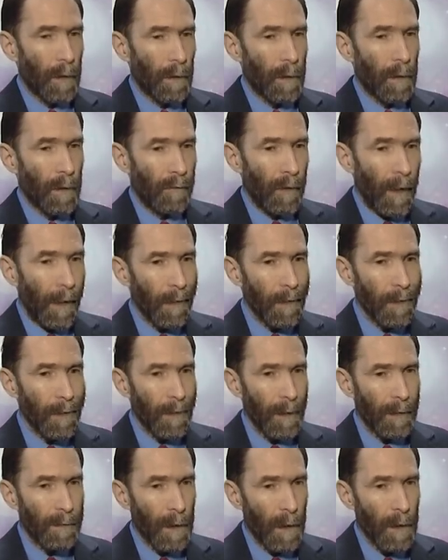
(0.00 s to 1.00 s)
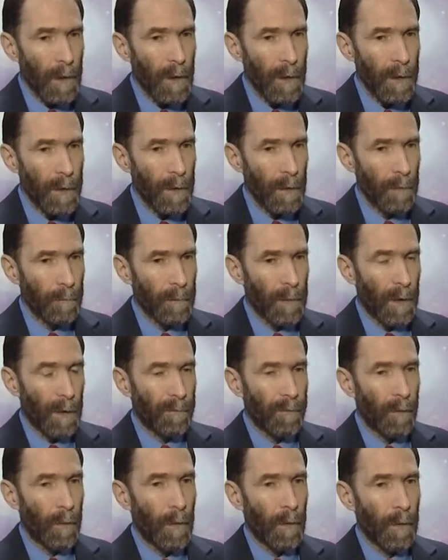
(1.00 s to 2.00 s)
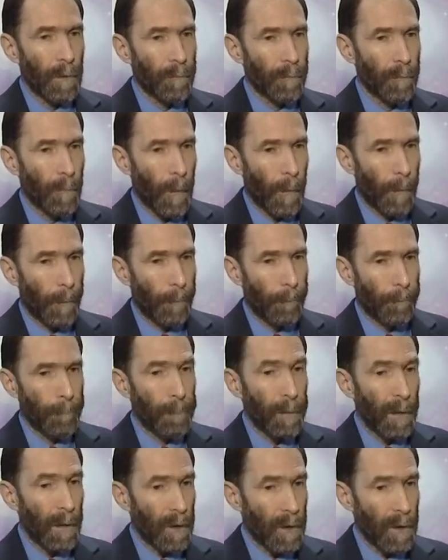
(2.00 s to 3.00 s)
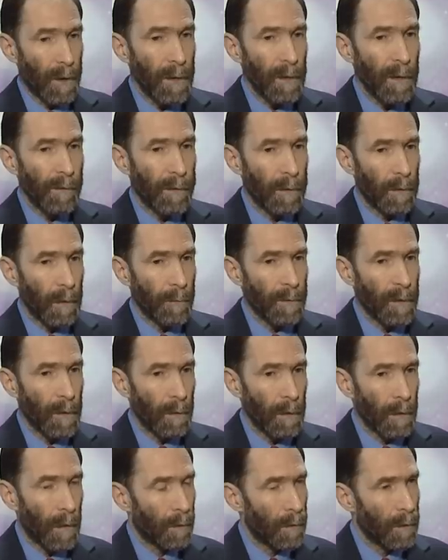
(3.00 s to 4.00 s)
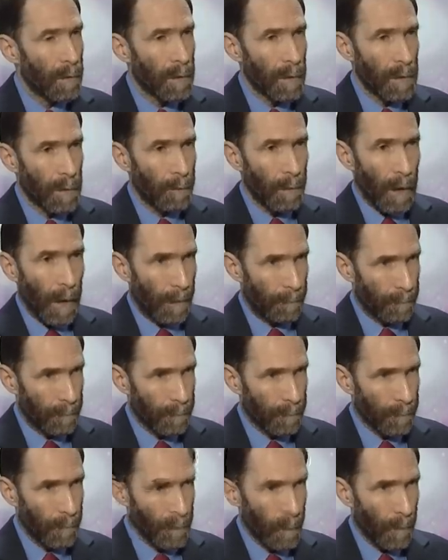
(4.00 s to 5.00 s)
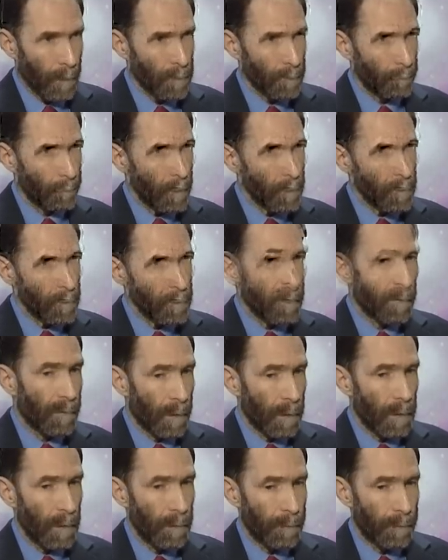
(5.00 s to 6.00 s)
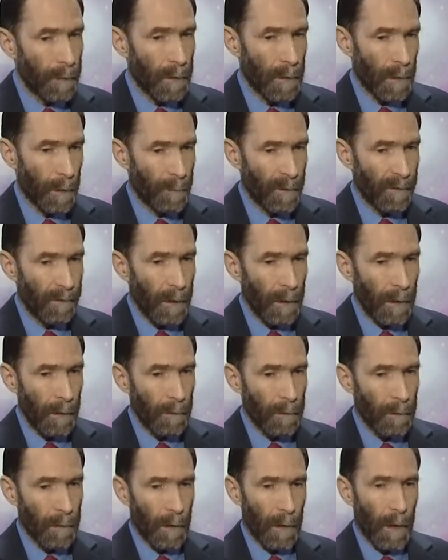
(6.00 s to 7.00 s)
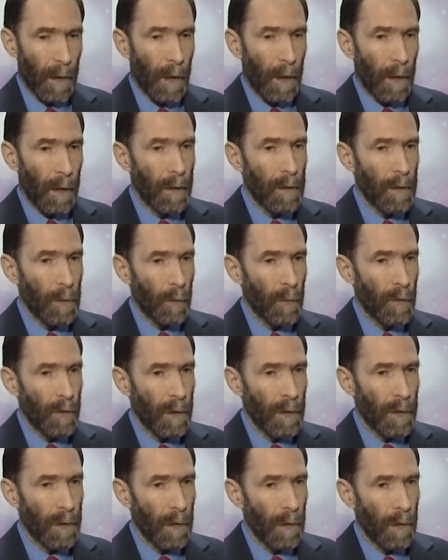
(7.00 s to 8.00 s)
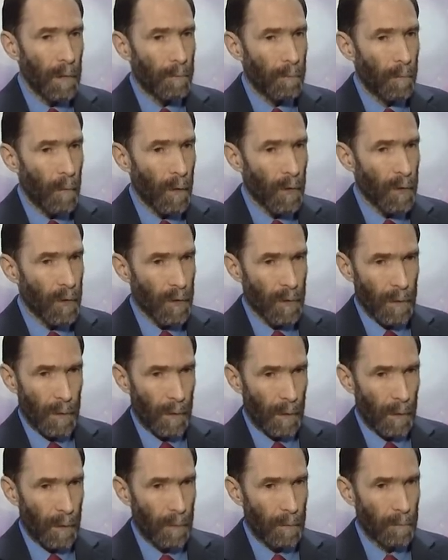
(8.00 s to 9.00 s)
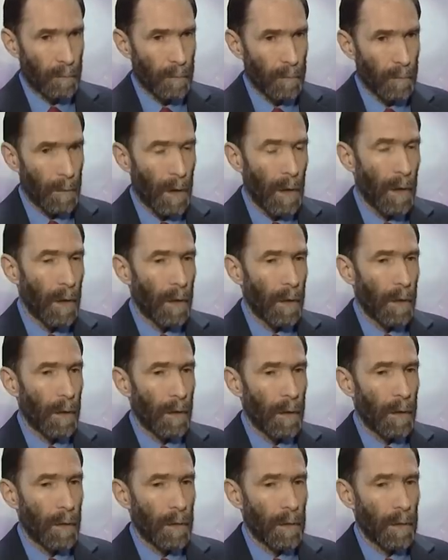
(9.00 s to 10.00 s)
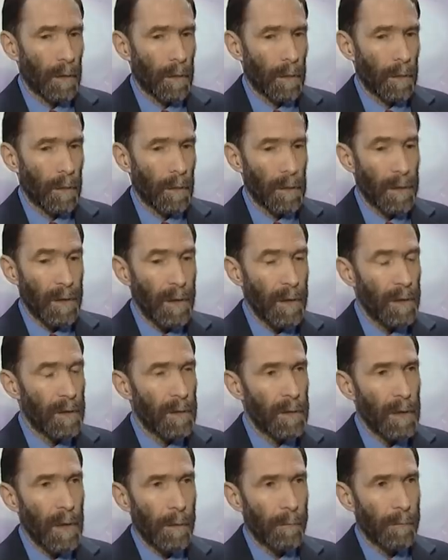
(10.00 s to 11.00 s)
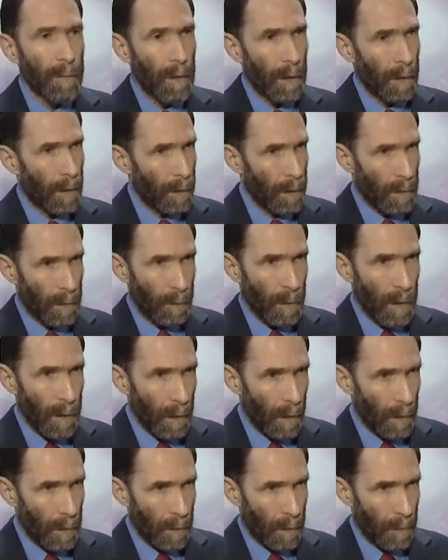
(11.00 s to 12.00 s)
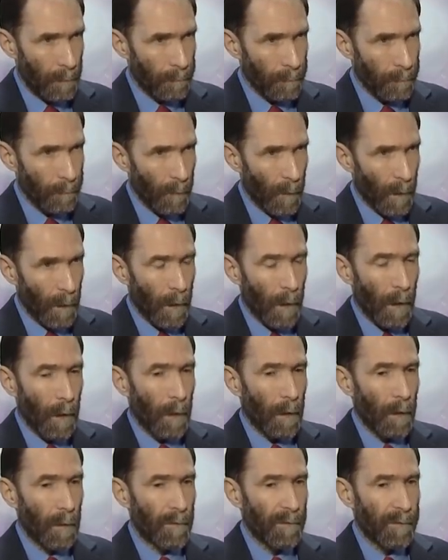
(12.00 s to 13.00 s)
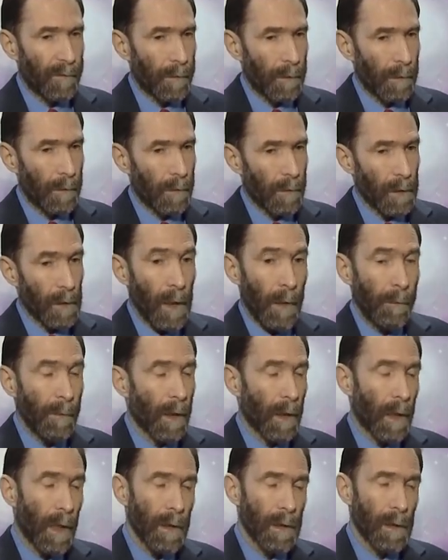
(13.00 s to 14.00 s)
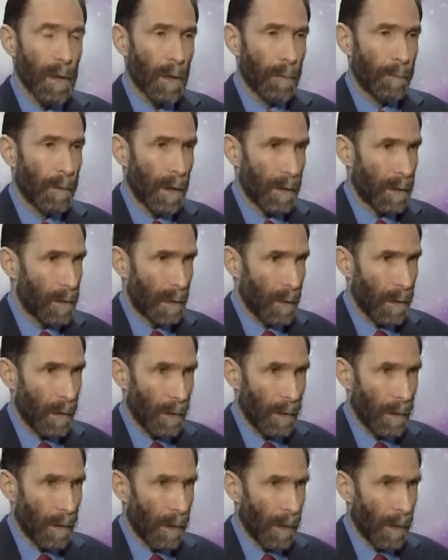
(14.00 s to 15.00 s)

является отражением того положения, в котором сегодня находится Земля. А Земля сегодня претерпевает исключительно мощные э, системные изменения в самых разных областях